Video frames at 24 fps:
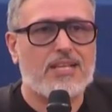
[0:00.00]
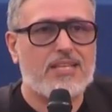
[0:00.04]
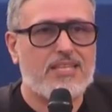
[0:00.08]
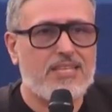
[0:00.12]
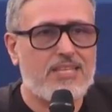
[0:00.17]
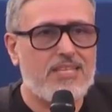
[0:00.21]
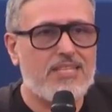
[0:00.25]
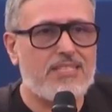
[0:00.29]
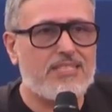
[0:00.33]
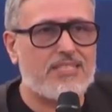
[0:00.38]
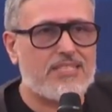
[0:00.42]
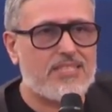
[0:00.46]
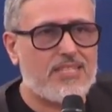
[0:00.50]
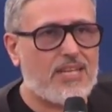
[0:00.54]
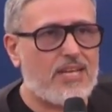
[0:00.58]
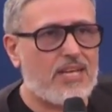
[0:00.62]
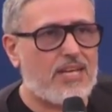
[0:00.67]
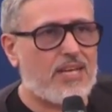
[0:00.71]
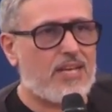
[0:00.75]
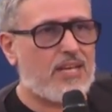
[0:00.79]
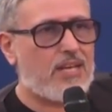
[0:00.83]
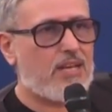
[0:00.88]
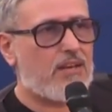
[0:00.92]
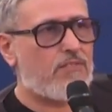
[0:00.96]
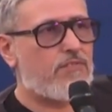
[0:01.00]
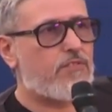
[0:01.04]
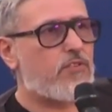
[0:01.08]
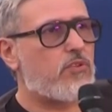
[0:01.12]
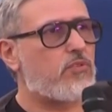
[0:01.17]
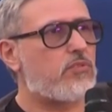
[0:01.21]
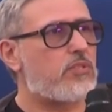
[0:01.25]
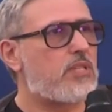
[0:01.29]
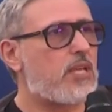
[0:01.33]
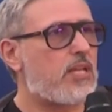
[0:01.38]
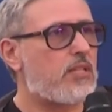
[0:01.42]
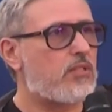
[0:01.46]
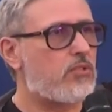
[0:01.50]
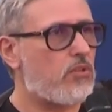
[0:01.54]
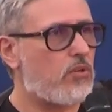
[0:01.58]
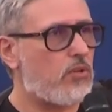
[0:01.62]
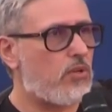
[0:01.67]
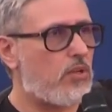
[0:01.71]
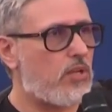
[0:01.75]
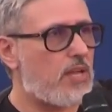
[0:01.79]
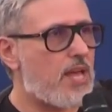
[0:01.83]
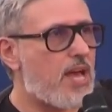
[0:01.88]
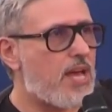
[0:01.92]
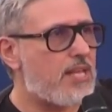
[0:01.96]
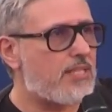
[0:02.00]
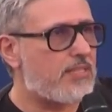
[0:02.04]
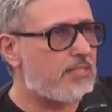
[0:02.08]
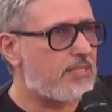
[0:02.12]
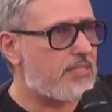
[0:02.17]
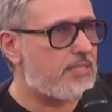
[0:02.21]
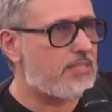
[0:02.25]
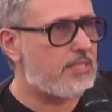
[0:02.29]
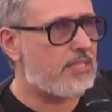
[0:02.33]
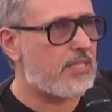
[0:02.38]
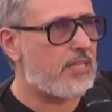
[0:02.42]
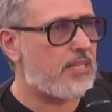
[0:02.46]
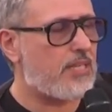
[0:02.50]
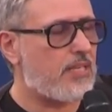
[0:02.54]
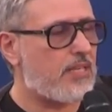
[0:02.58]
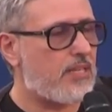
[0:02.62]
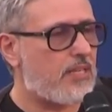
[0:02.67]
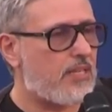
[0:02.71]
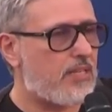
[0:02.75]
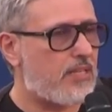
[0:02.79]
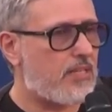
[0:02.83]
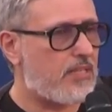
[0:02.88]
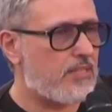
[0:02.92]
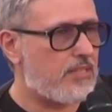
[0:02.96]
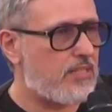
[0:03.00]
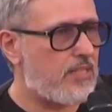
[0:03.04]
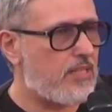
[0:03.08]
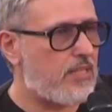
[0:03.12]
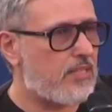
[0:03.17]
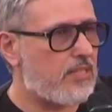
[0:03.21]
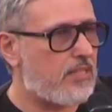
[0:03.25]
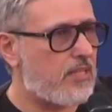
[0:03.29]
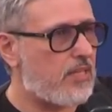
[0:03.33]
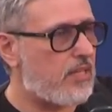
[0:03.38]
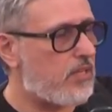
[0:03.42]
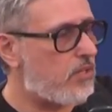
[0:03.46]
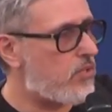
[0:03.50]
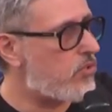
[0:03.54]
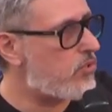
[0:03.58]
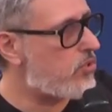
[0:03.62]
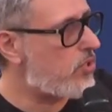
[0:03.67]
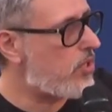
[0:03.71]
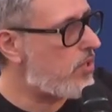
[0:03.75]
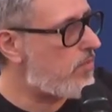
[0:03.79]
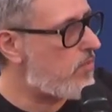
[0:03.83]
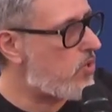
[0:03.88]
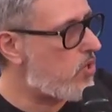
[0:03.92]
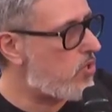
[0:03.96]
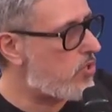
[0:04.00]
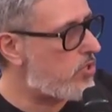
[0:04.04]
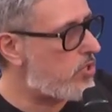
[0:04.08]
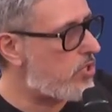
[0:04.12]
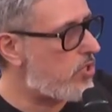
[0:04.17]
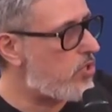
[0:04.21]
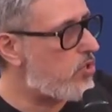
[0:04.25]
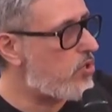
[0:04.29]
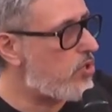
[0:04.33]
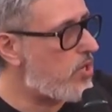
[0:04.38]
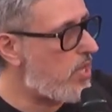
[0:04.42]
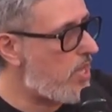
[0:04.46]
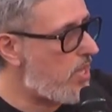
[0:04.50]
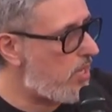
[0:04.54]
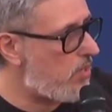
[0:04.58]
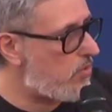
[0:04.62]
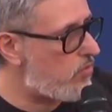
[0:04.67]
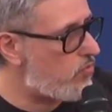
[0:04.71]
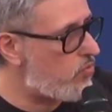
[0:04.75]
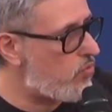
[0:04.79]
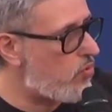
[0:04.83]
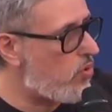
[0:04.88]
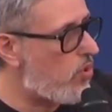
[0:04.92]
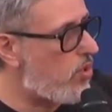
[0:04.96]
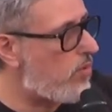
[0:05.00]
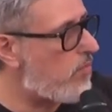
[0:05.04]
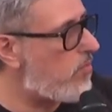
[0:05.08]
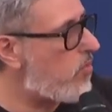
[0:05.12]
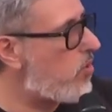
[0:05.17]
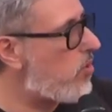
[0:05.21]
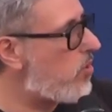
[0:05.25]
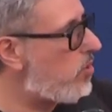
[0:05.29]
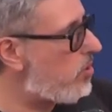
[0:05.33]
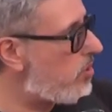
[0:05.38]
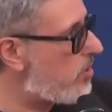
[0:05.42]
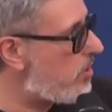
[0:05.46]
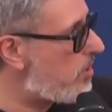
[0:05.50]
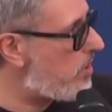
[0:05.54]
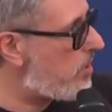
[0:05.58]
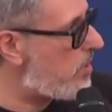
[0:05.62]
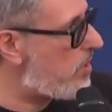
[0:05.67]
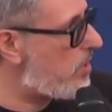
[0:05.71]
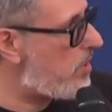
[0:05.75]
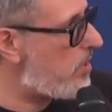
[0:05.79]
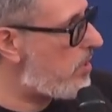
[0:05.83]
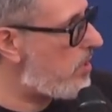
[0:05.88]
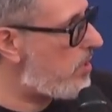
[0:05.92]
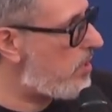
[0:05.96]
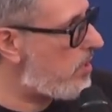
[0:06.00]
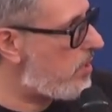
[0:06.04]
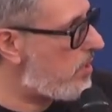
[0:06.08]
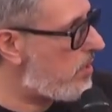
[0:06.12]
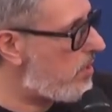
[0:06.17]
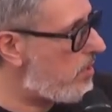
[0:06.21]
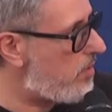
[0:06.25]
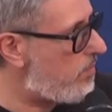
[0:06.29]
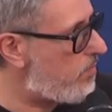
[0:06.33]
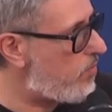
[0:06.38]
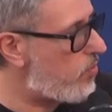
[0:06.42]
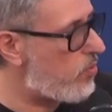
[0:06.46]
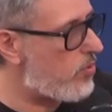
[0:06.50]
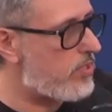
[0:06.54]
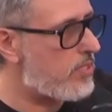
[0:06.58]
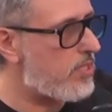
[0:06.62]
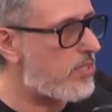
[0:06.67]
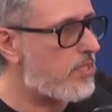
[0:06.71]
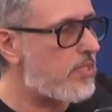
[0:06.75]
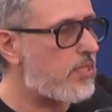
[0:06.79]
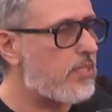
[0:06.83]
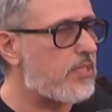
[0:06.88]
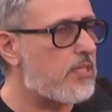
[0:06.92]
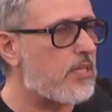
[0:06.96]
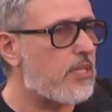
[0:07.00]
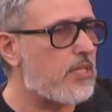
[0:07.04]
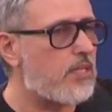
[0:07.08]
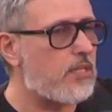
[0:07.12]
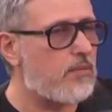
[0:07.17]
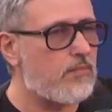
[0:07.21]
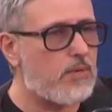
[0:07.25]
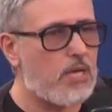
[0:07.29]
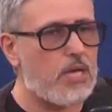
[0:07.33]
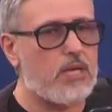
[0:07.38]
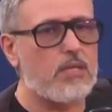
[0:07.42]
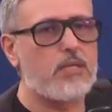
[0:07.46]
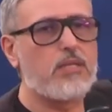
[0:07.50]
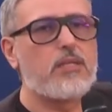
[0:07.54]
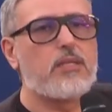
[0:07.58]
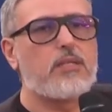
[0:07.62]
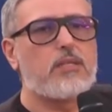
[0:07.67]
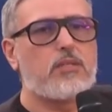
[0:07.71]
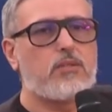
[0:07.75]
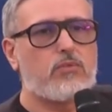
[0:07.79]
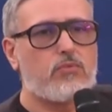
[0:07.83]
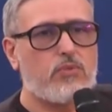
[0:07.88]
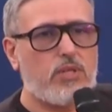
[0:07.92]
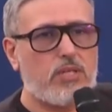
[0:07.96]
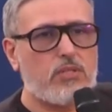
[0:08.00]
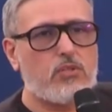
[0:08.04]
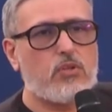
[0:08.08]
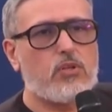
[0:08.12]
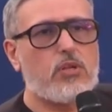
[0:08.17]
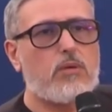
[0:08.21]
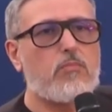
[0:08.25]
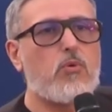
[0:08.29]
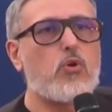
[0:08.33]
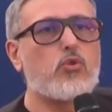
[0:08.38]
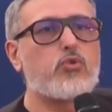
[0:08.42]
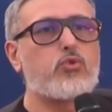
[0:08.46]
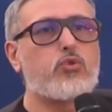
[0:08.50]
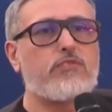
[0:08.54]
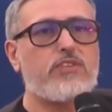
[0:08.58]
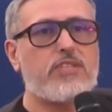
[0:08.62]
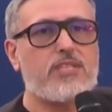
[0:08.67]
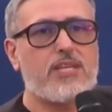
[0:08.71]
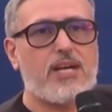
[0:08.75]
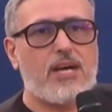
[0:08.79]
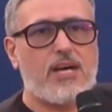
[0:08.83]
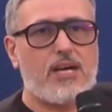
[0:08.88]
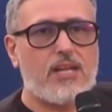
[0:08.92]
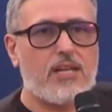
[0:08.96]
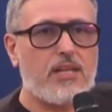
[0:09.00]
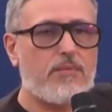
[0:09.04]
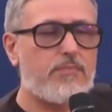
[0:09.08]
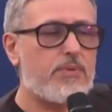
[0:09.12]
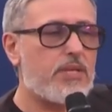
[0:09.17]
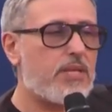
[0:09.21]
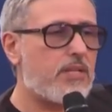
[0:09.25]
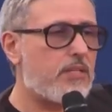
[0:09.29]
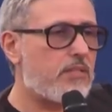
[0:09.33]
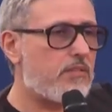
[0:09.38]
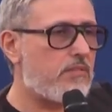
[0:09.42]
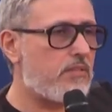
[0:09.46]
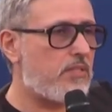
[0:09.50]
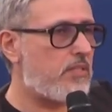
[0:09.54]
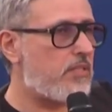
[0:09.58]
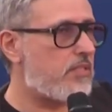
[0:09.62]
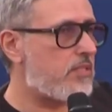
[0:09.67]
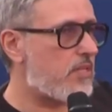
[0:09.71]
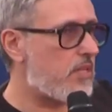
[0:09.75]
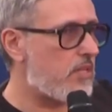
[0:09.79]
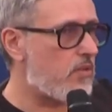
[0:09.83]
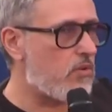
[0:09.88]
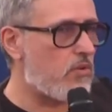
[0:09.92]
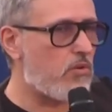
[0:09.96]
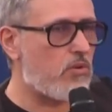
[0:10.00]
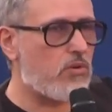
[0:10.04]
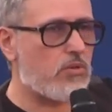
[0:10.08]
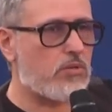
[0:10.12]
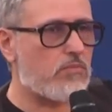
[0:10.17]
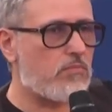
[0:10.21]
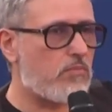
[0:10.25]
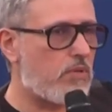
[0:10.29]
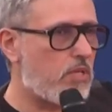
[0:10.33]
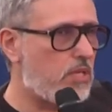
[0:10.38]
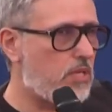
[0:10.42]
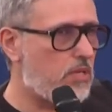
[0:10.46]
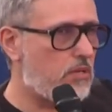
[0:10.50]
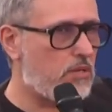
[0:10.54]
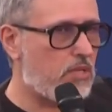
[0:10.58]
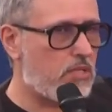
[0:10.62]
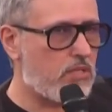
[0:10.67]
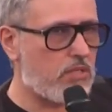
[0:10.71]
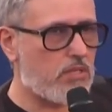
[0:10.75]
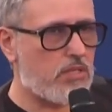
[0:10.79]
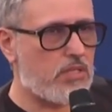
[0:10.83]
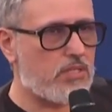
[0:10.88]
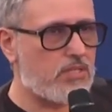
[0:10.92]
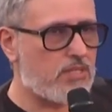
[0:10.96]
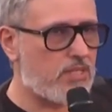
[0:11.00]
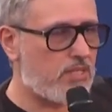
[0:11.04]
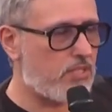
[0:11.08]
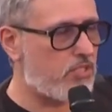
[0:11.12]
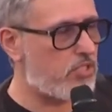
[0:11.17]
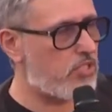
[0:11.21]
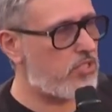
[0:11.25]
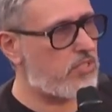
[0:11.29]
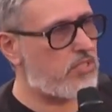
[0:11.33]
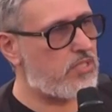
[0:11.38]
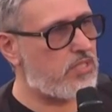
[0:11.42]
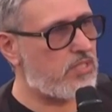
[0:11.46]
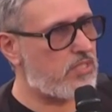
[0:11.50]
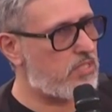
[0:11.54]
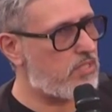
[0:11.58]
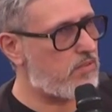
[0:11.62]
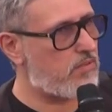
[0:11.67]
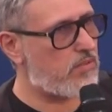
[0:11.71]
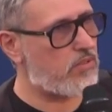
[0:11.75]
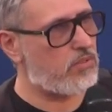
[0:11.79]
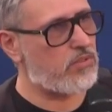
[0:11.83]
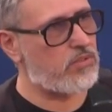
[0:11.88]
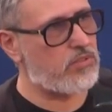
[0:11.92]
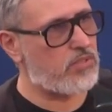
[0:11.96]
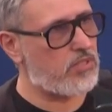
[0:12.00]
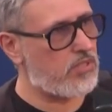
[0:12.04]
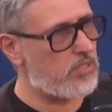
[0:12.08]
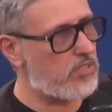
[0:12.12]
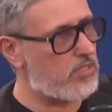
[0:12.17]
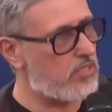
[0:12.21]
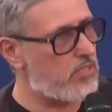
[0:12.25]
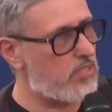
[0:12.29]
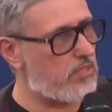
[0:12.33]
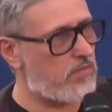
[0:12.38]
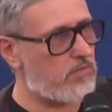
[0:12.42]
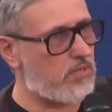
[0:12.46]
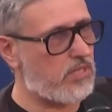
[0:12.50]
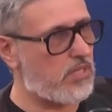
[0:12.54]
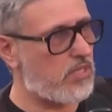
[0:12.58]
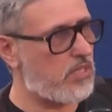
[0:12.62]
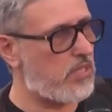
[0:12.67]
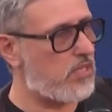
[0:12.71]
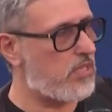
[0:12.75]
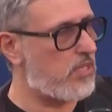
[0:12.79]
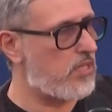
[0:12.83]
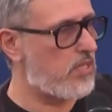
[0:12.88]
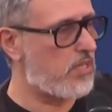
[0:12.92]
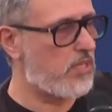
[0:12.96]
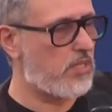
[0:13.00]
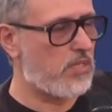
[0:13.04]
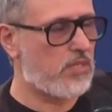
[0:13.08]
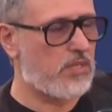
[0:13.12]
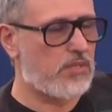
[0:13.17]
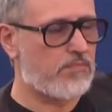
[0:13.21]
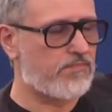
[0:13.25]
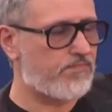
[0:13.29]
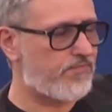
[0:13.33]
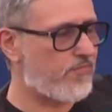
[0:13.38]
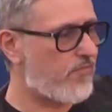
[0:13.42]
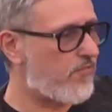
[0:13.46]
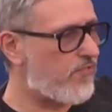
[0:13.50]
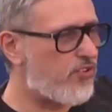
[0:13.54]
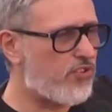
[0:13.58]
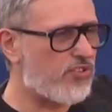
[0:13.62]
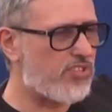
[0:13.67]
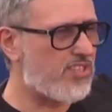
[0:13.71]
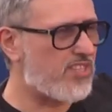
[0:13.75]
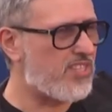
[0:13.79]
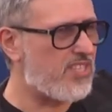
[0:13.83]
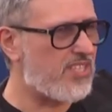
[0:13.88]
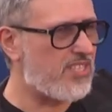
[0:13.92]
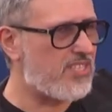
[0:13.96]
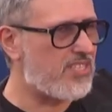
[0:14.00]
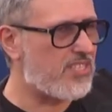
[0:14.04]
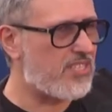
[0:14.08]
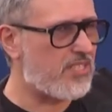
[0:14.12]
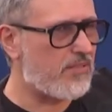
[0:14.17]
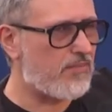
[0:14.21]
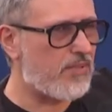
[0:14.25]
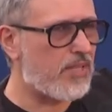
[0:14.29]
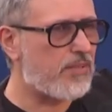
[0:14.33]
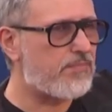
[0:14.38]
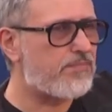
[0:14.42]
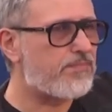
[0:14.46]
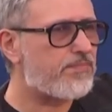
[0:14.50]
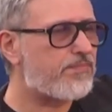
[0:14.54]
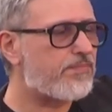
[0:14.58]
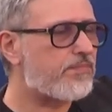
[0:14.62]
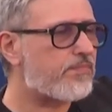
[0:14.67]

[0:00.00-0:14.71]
chi sta affrontando l'ansia di andare incontro alla morte non è un uomo di più di 70 anni ma una donna molto vitale, piena di vita, enorme, una donna intelligentissima, coltissima, fortissima.